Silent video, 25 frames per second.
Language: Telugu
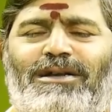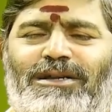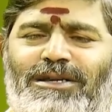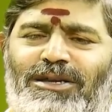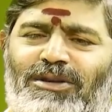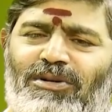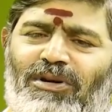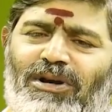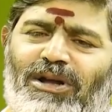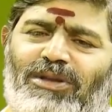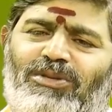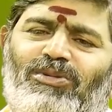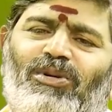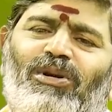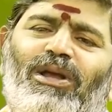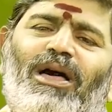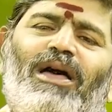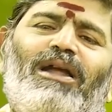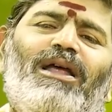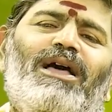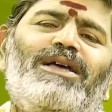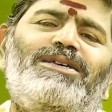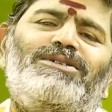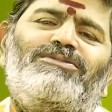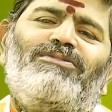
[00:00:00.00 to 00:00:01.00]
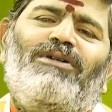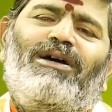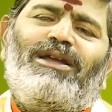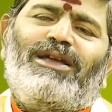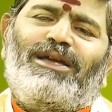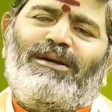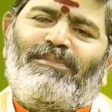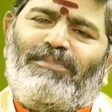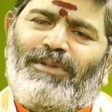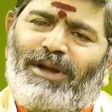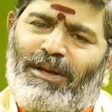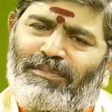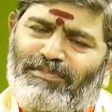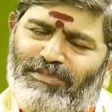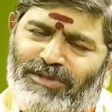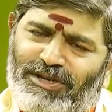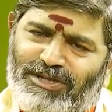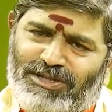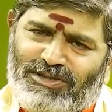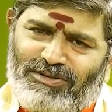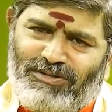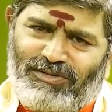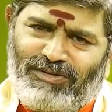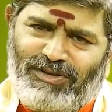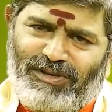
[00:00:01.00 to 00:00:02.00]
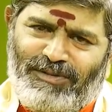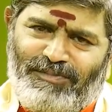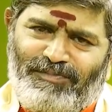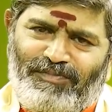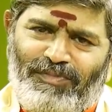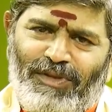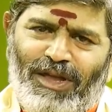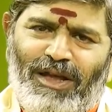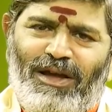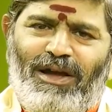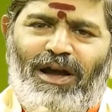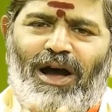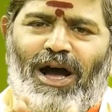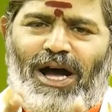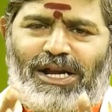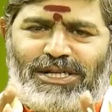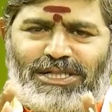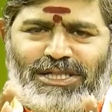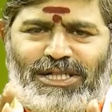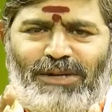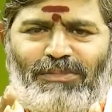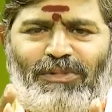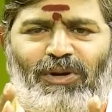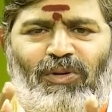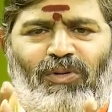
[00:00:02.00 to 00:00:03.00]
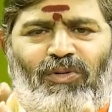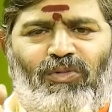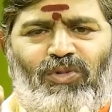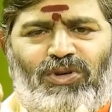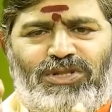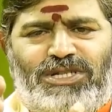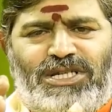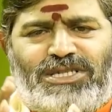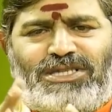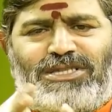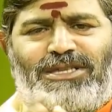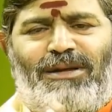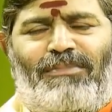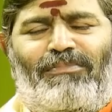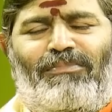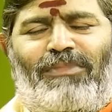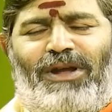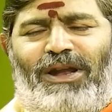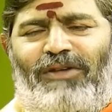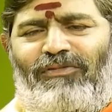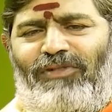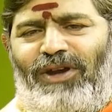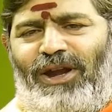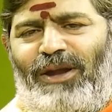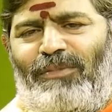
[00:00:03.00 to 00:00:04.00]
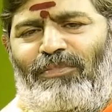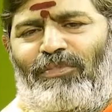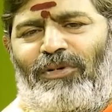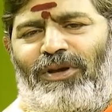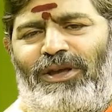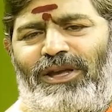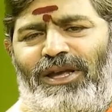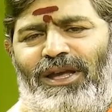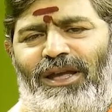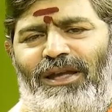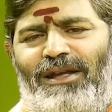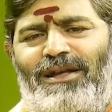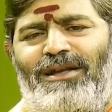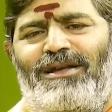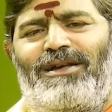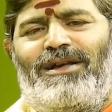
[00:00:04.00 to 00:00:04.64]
ఈ యొక్క తులారాశి వారికి ప్రాప్తిస్తుంది అష్టమం కుజస్తంభన వీడిపోయి